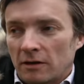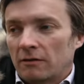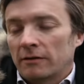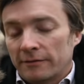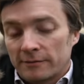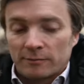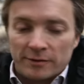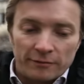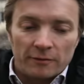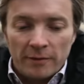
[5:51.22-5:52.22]
Alors là, il fait son
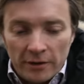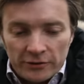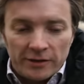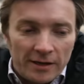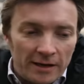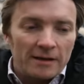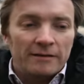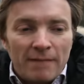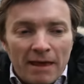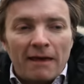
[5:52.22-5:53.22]
petit fromage, il est là, il a
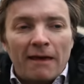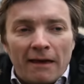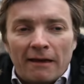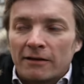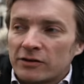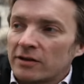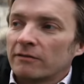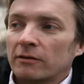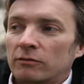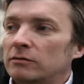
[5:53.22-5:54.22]
les,
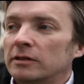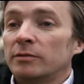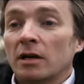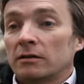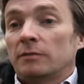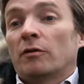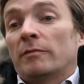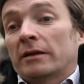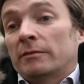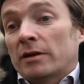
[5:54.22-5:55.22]
chèvres et tout, il est bien, il est pas
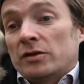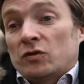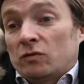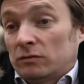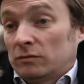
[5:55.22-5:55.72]
emmerdé par les gens.